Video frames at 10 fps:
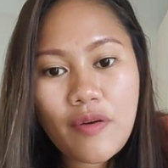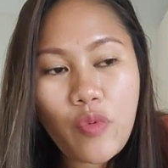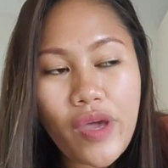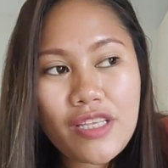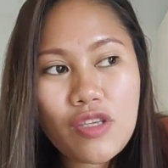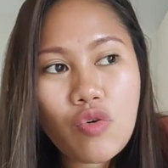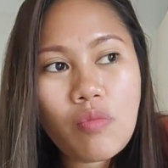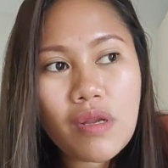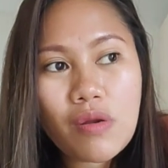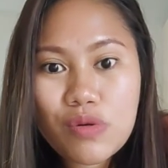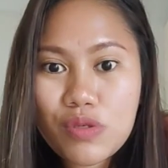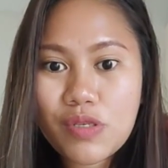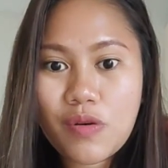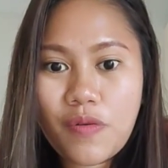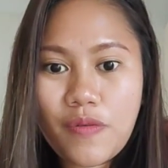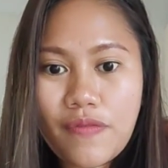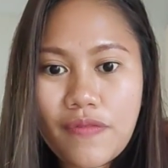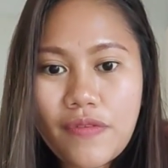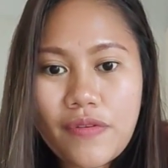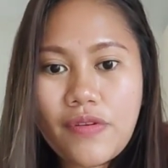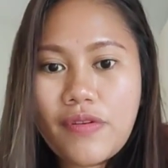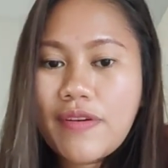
weight yung malulose ko. Or,